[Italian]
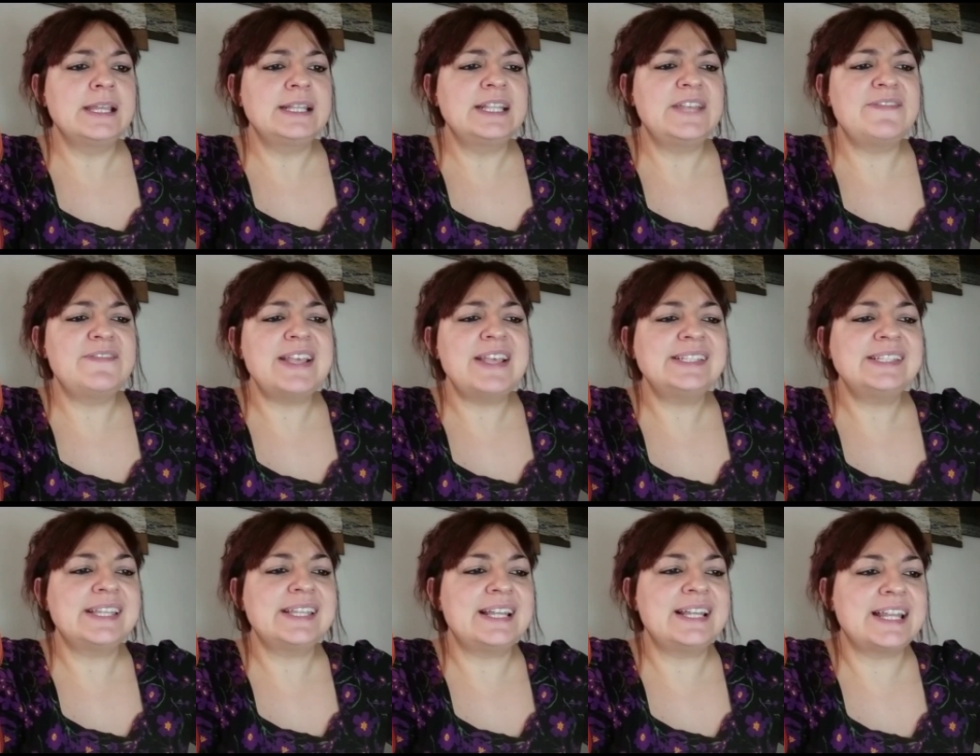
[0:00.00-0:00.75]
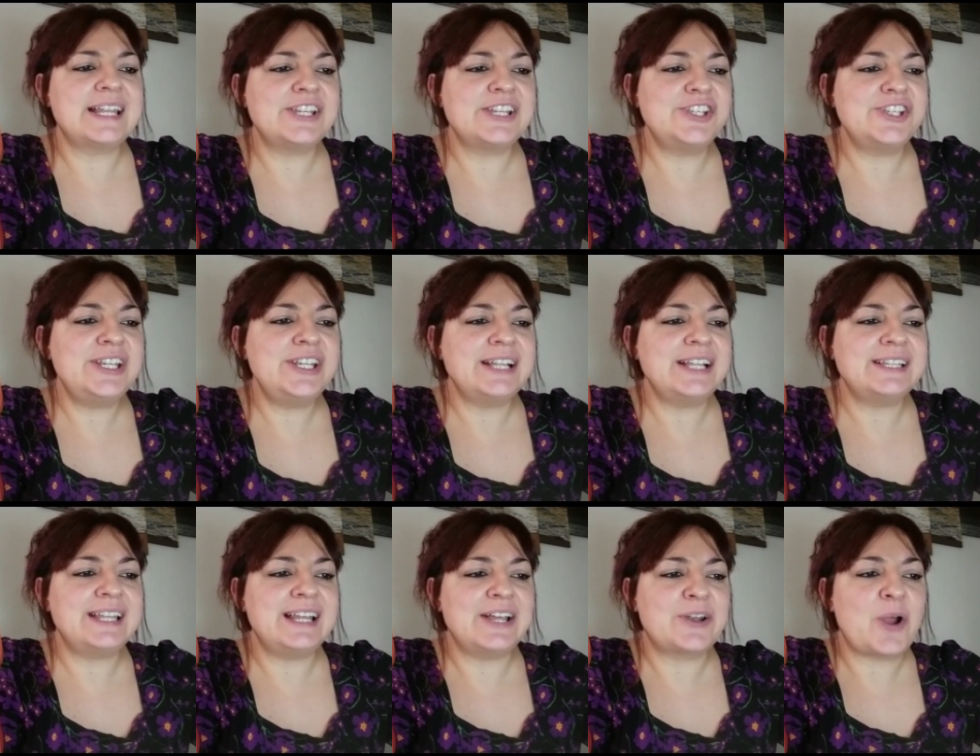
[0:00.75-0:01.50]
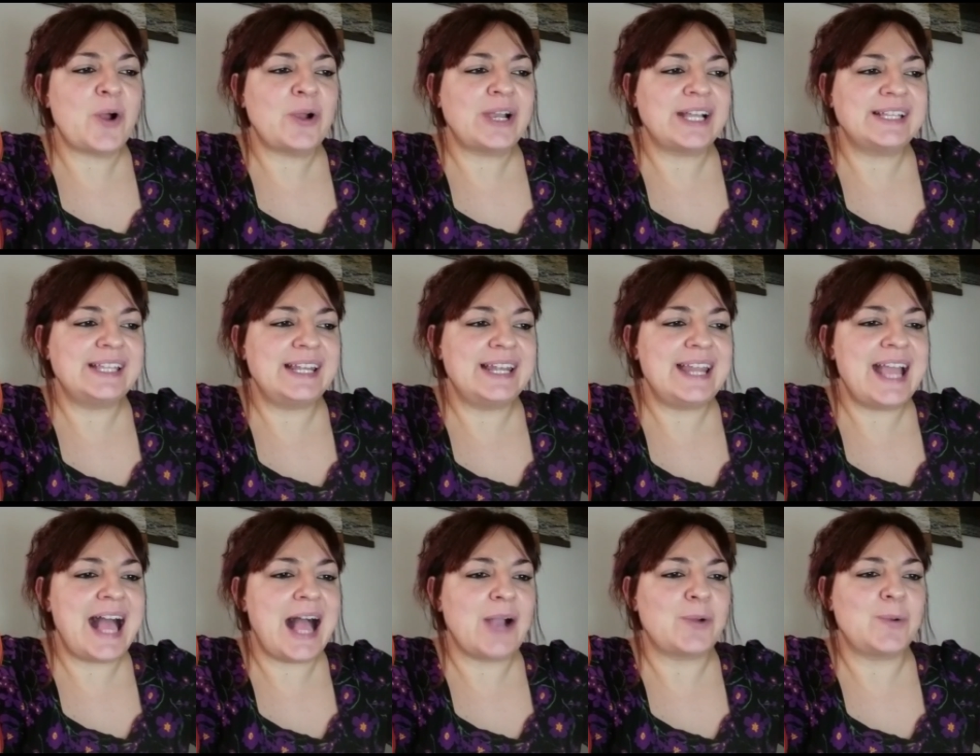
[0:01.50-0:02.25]
Deve essere la regina della Rocca
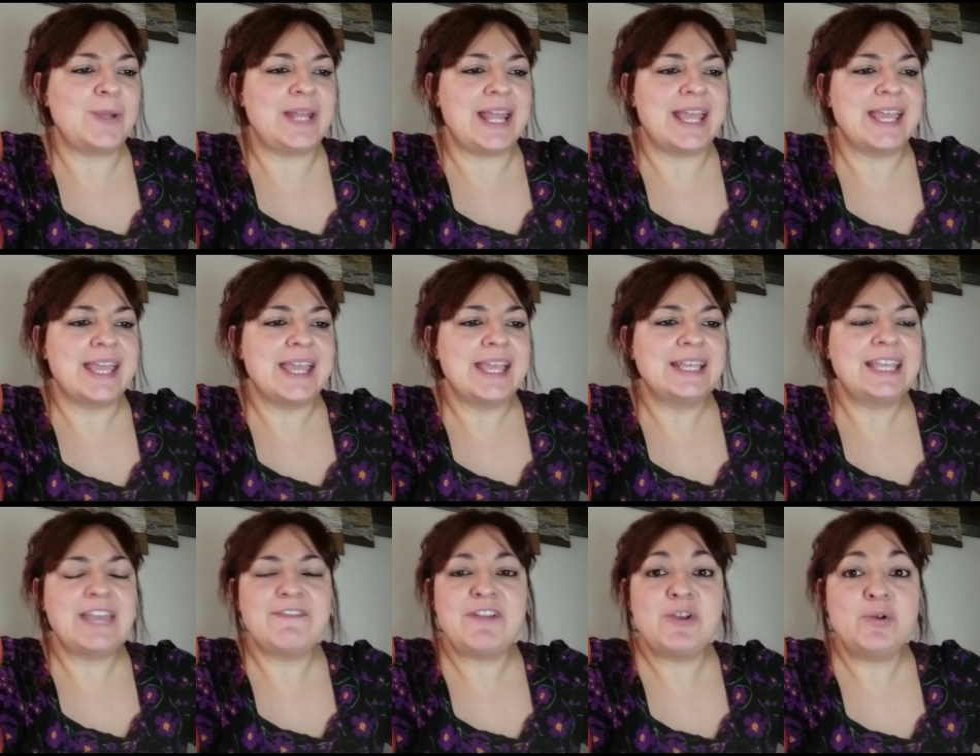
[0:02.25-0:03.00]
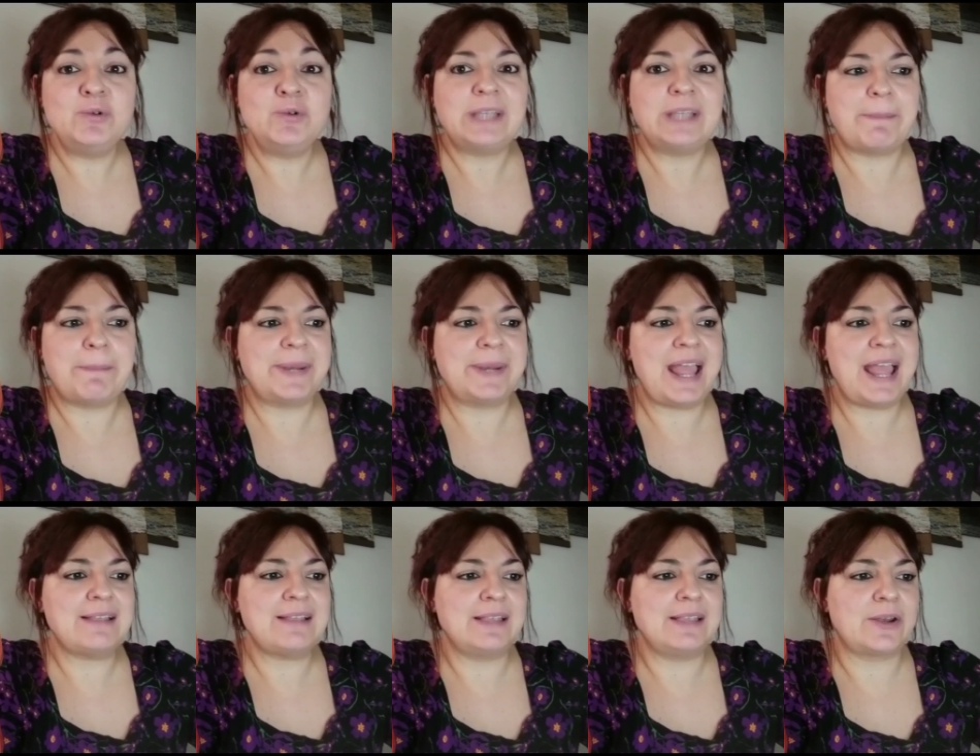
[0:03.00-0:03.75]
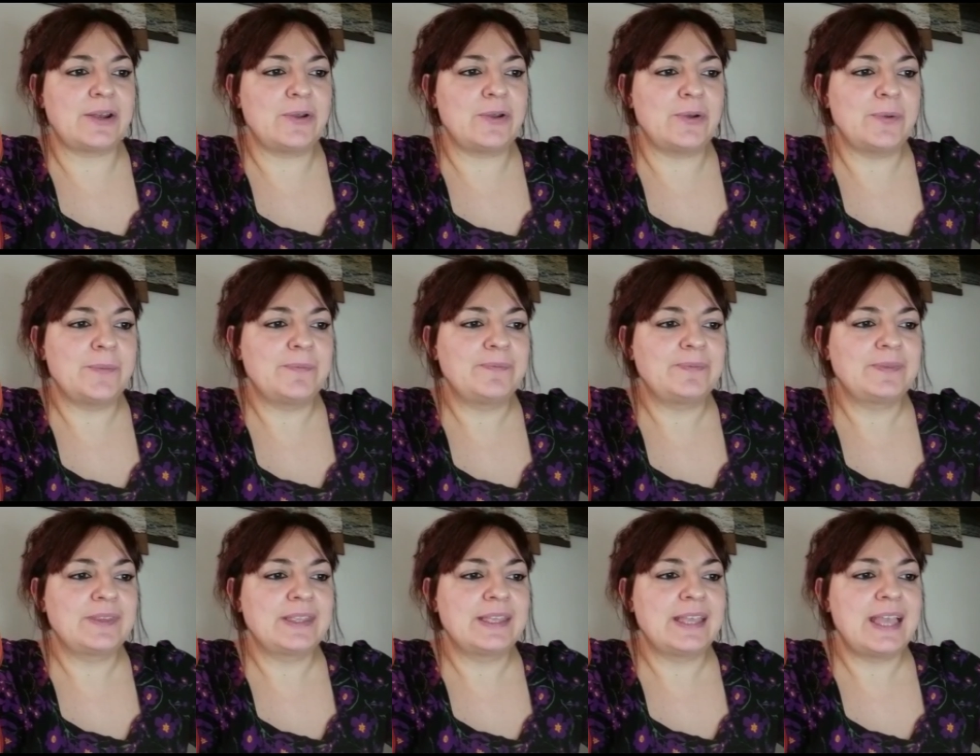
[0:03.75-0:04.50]
delle Aquile, che è venuta a prenderlo.
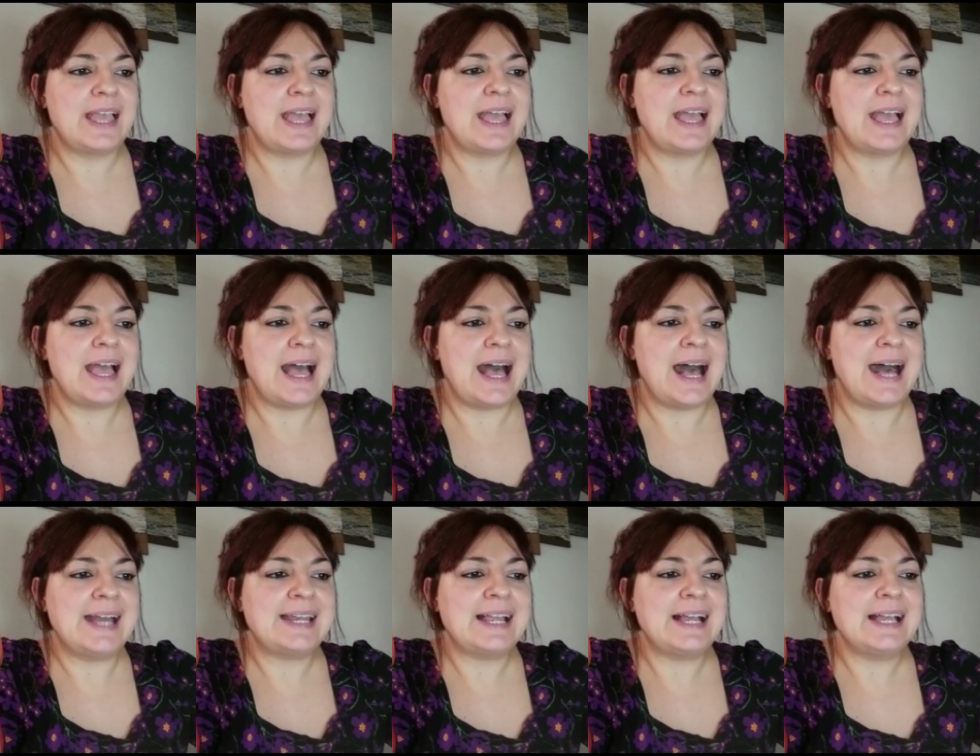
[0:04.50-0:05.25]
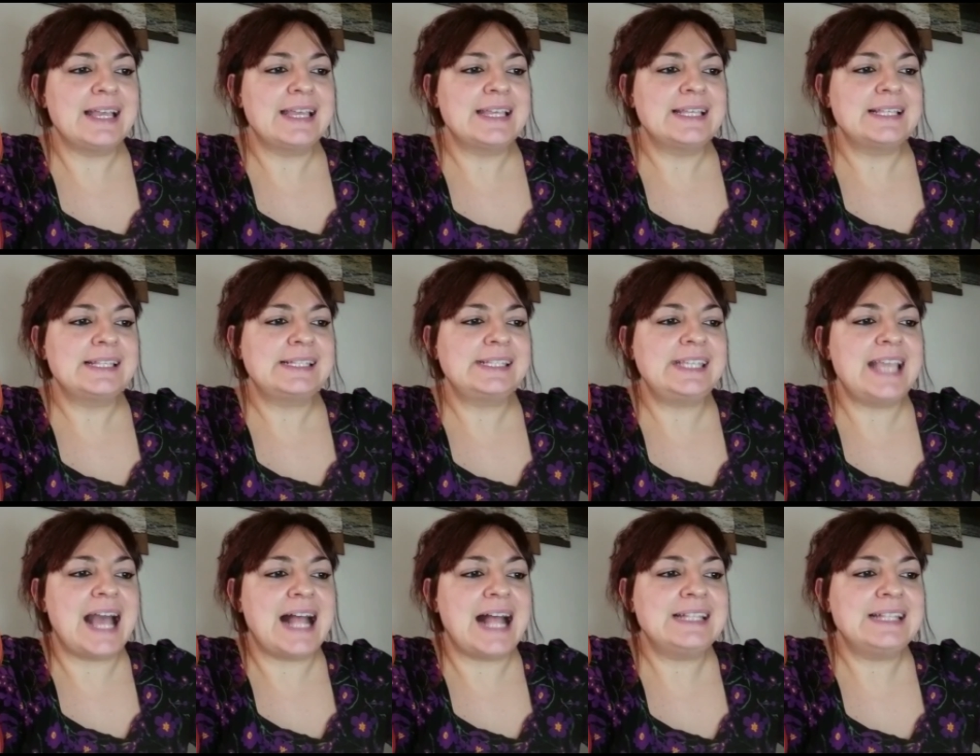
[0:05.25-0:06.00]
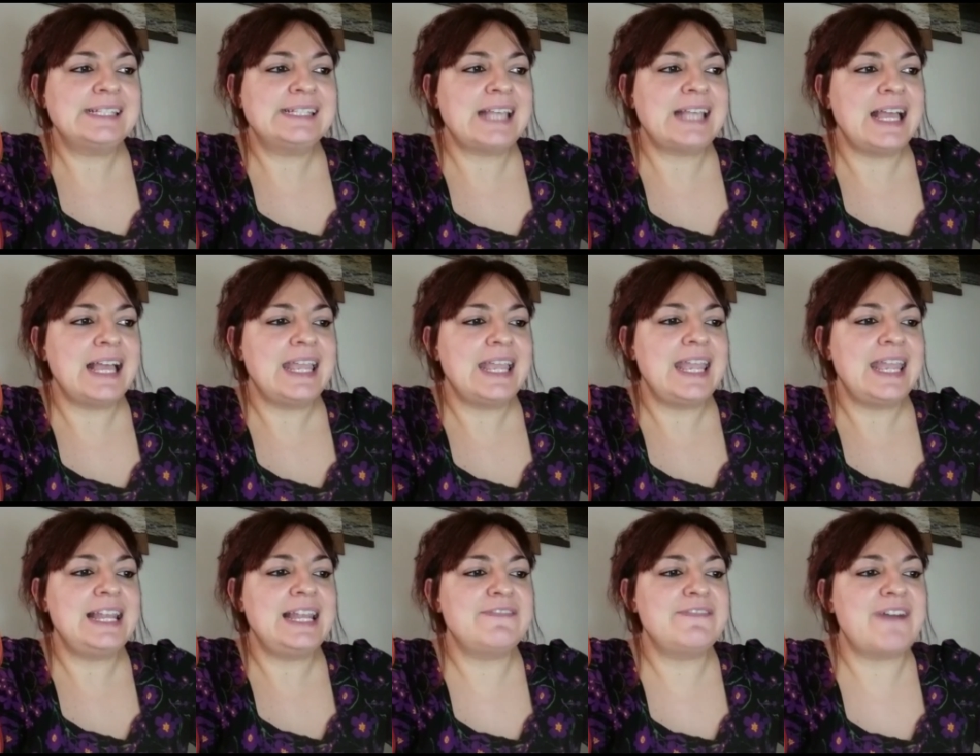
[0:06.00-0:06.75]
Ara si alza
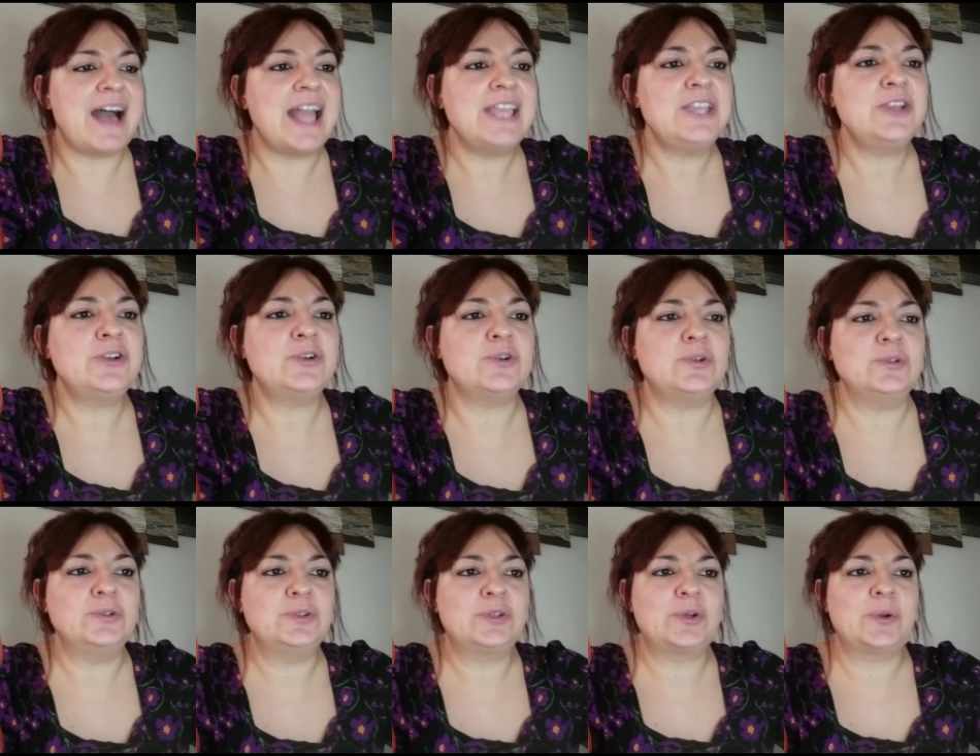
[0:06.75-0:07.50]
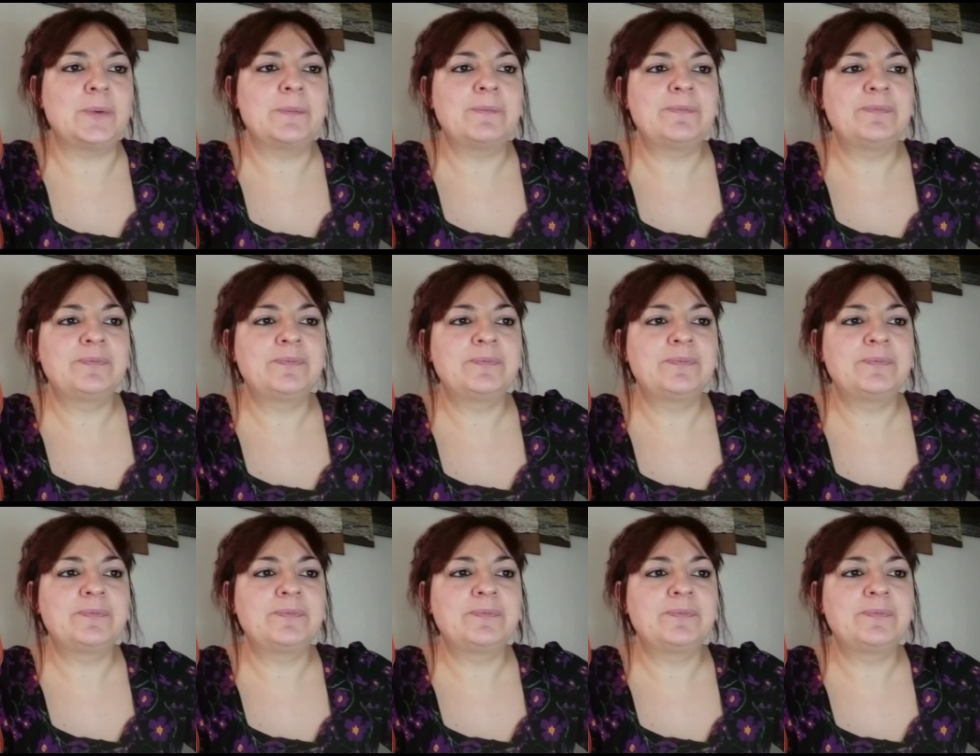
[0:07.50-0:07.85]
e le va incontro.